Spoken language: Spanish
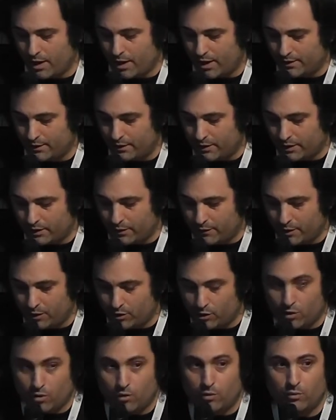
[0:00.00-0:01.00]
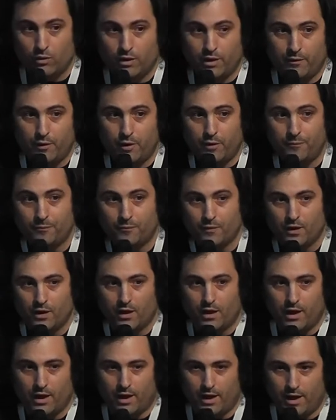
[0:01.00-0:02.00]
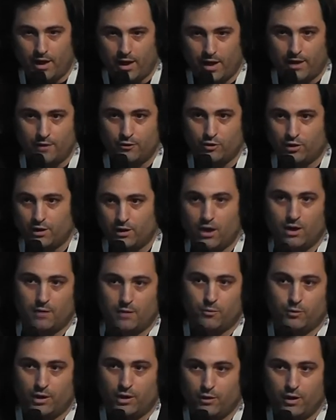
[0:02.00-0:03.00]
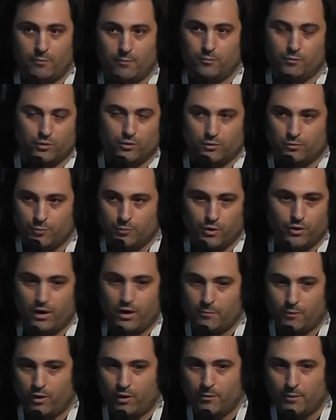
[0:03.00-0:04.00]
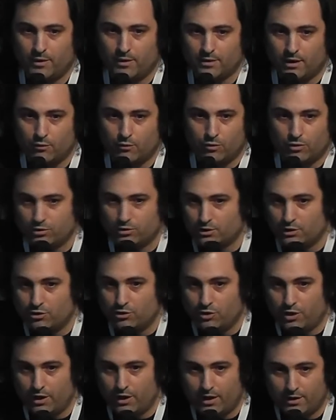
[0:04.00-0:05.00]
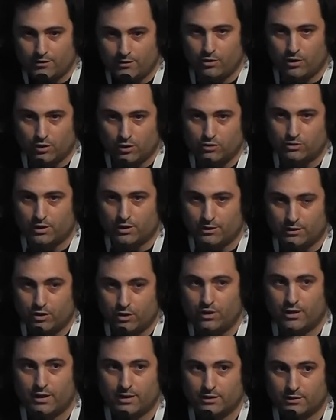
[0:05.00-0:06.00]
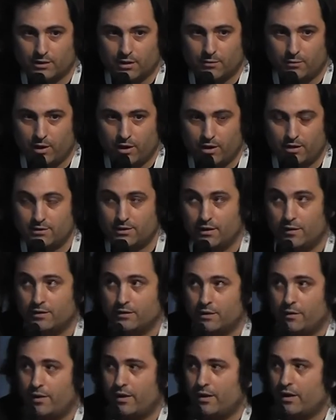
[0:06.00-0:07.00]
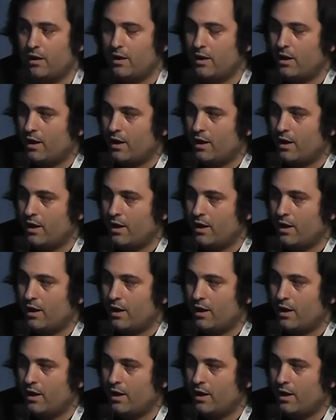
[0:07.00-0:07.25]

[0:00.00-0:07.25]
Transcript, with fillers: estaba escribiendo un libro eh, entonces, claro, las preguntas pues no eran, problemas algunos que yo tenía, sino eran cosas teóricas que por ahí necesitaba saber.